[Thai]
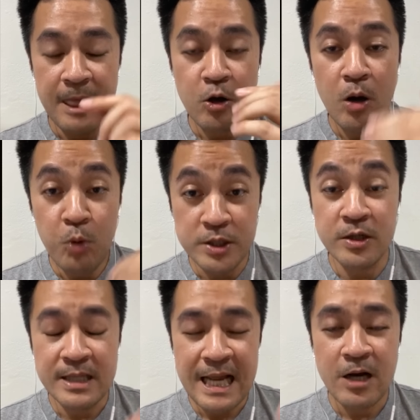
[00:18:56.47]
แล้วก็บท
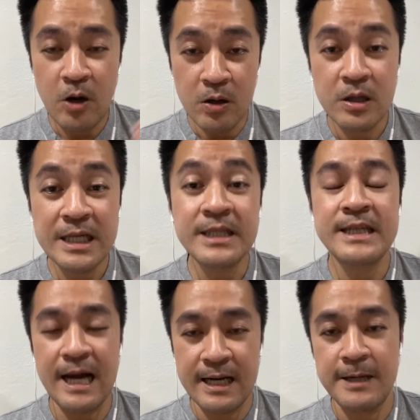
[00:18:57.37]
สนทนาของคริสต
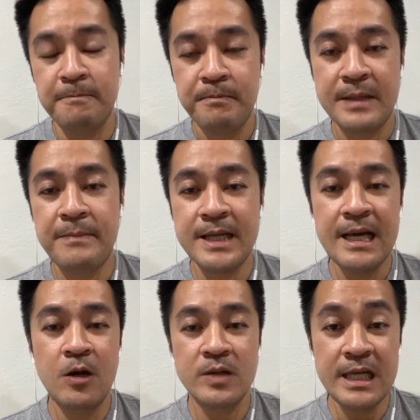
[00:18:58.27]
จักรนะครับในประ
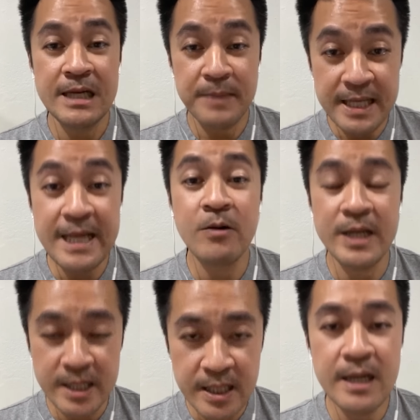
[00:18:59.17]
เทศโลกที่1มันดีก
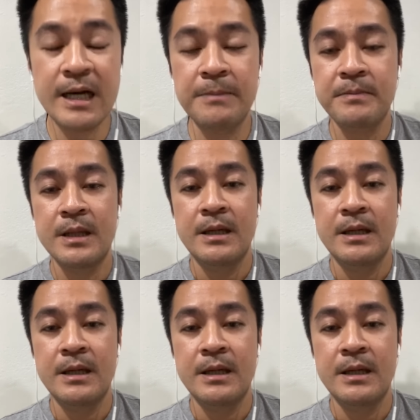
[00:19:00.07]
ว่านี้เยอะครับ